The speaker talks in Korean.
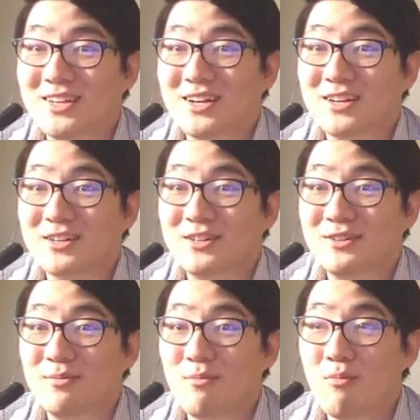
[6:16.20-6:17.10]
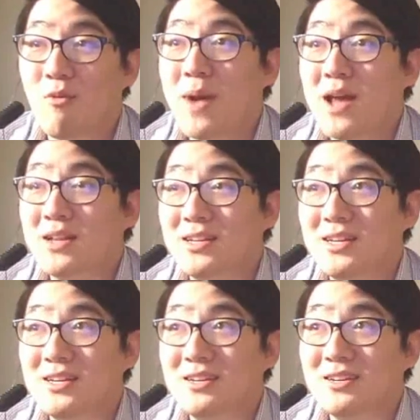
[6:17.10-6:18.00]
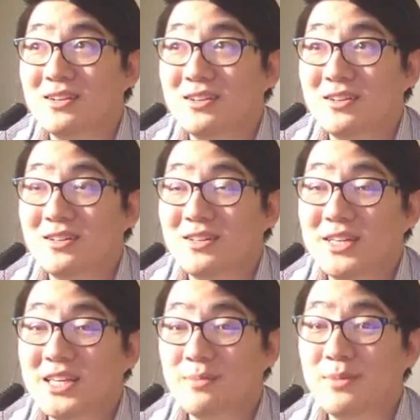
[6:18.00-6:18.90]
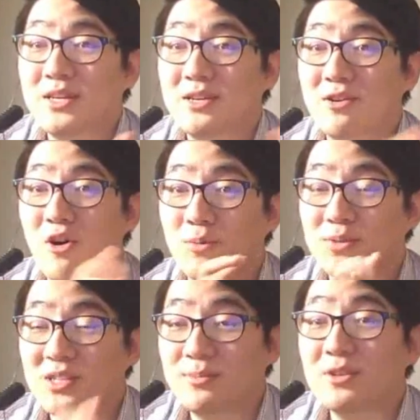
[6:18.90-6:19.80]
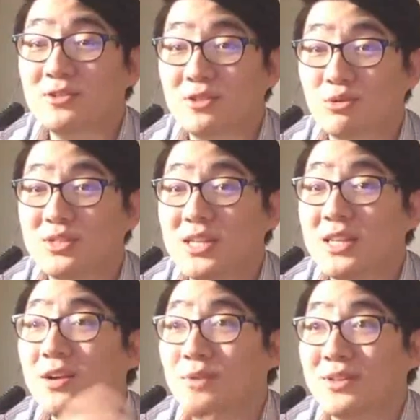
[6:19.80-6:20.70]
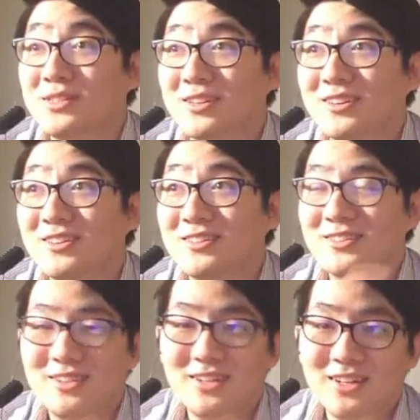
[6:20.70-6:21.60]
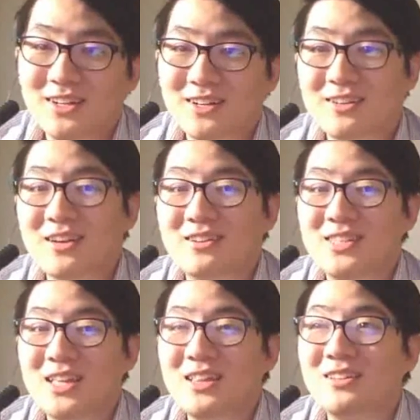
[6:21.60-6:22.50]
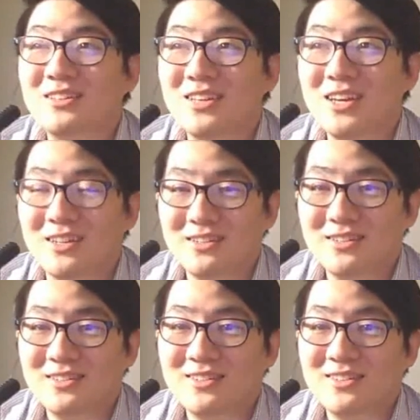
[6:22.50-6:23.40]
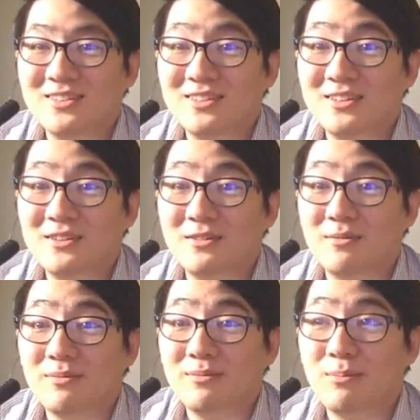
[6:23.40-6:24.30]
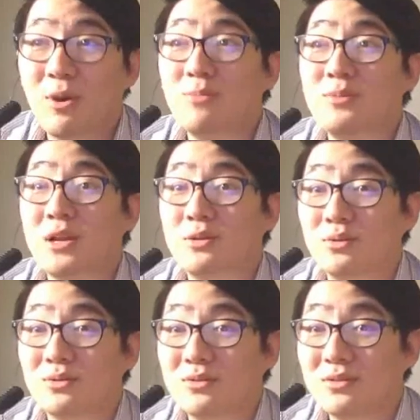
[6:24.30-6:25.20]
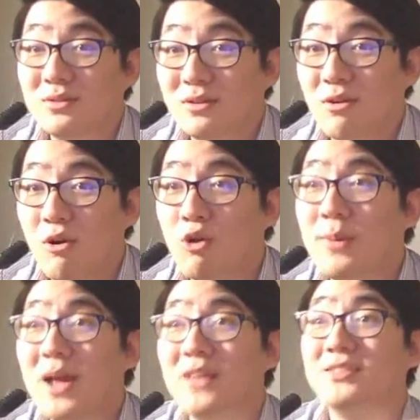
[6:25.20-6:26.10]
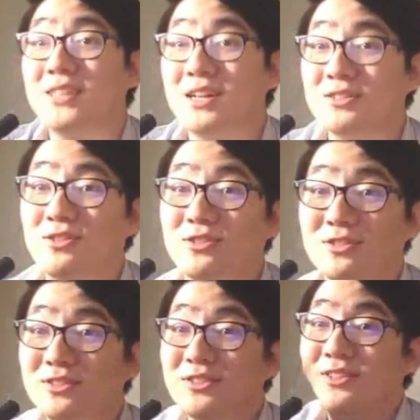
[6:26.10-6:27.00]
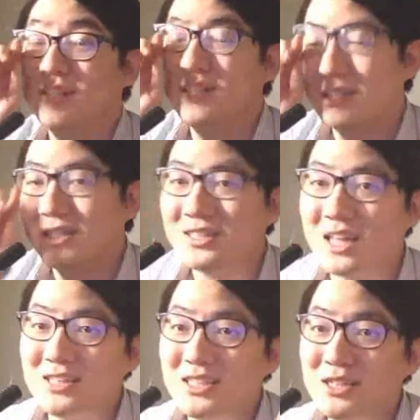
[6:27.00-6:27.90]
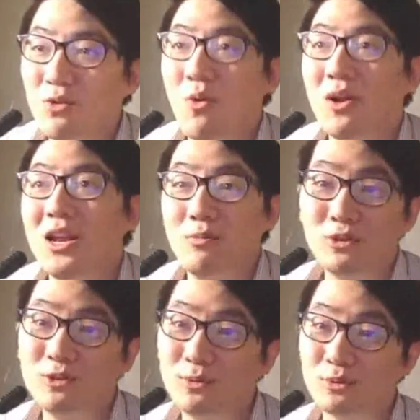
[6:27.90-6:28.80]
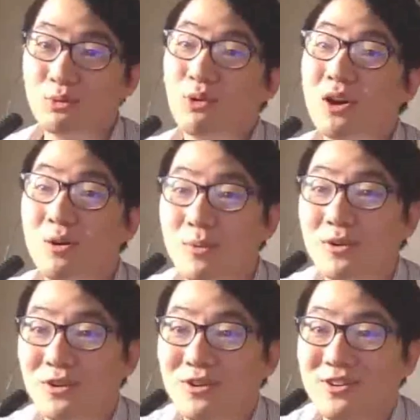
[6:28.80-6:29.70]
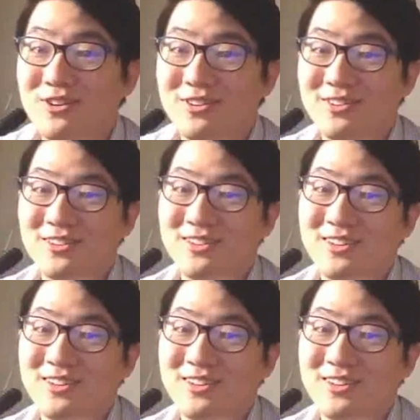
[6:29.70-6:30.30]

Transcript: 제가 그 모발이 힘이 없으면서도 세다고 했잖아요. 근데 그 세다는 게 펌을 해도 얼마 안 지나서 다시 원래 모습으로 돌아와 버려요.